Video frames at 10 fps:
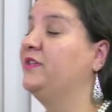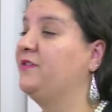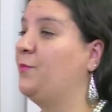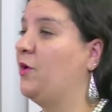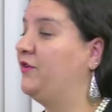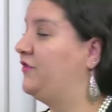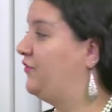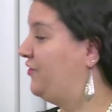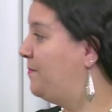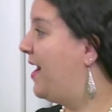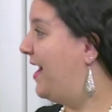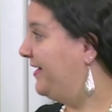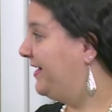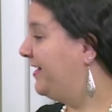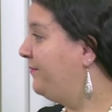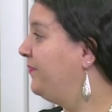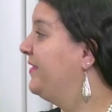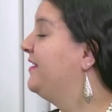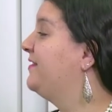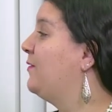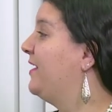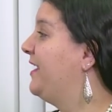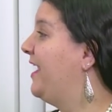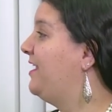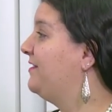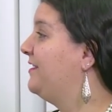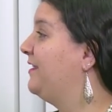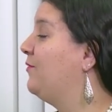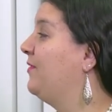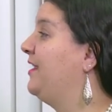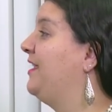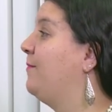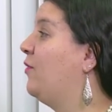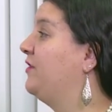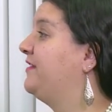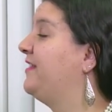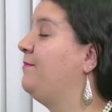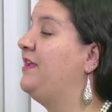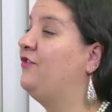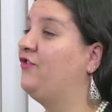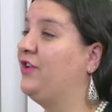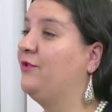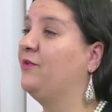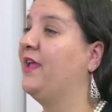esportes de marca são aqueles então em que pode ser medido,